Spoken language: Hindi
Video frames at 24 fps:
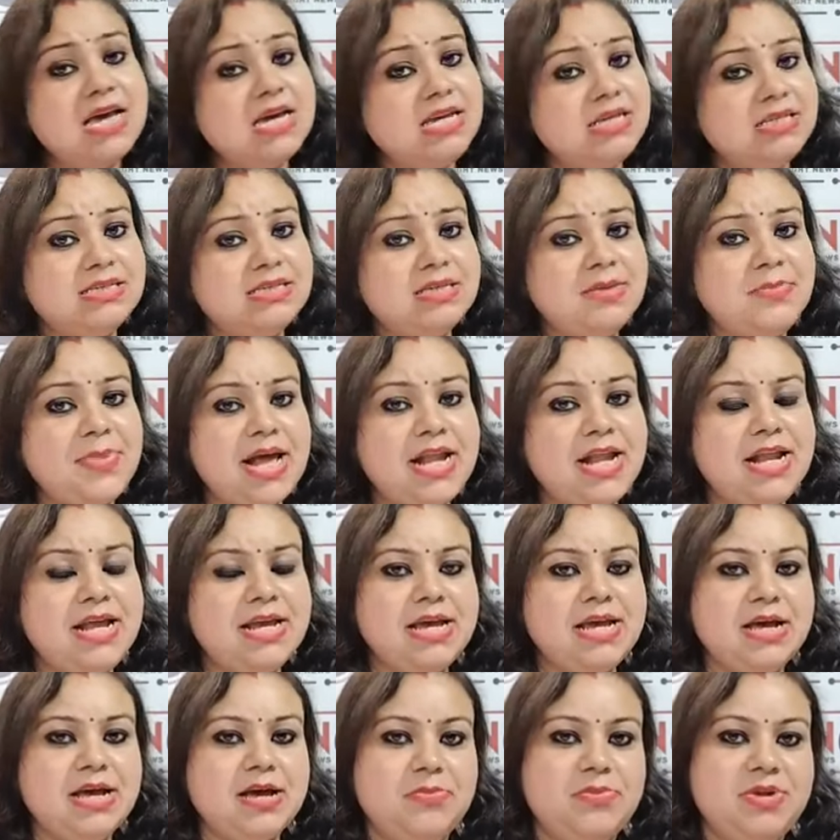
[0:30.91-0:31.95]
इससे पहले
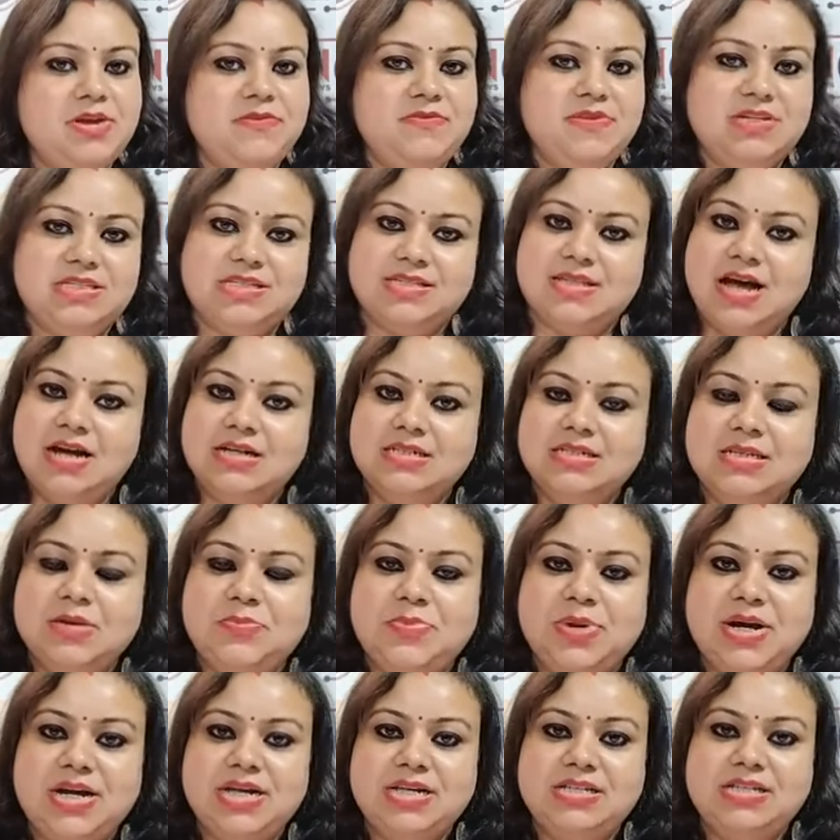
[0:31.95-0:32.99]
की खबरें विस्तार से
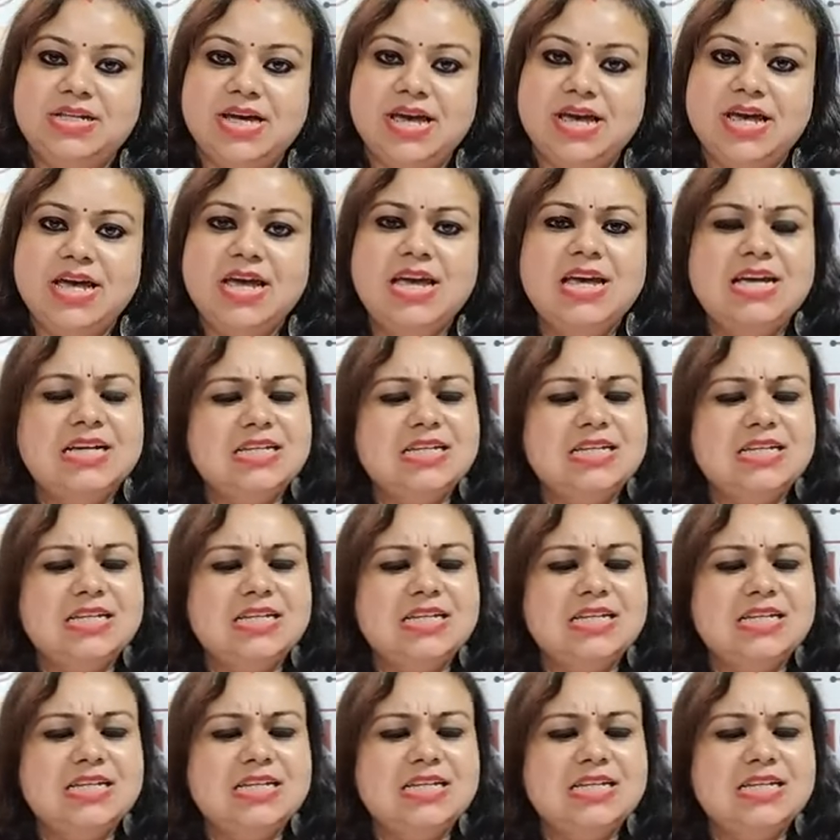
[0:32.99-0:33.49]
पढ़ी जाए